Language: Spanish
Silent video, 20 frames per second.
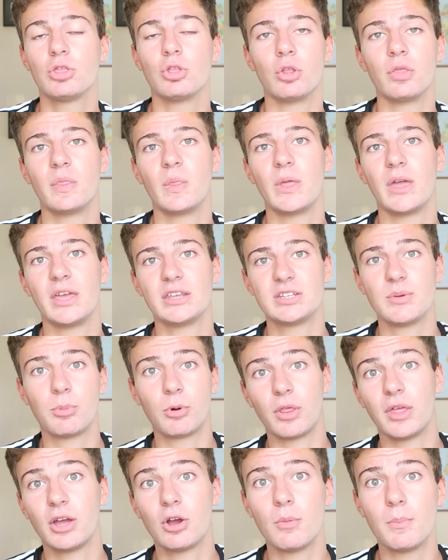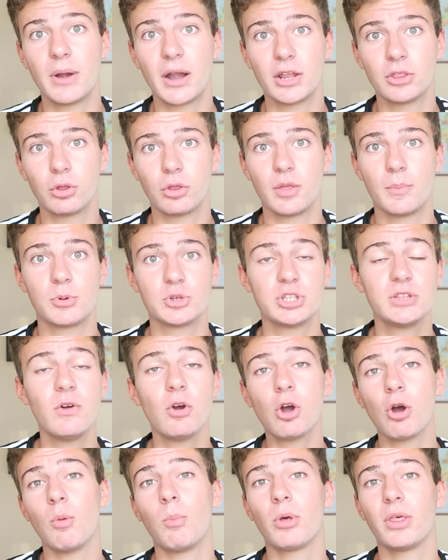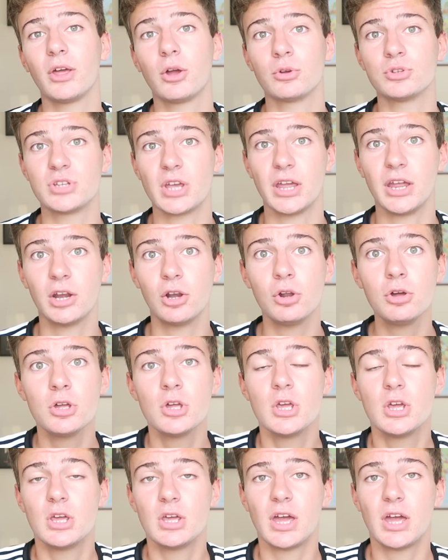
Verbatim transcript: dónde se podéis comprar estos dispositivos, cómo podéis conseguirlos.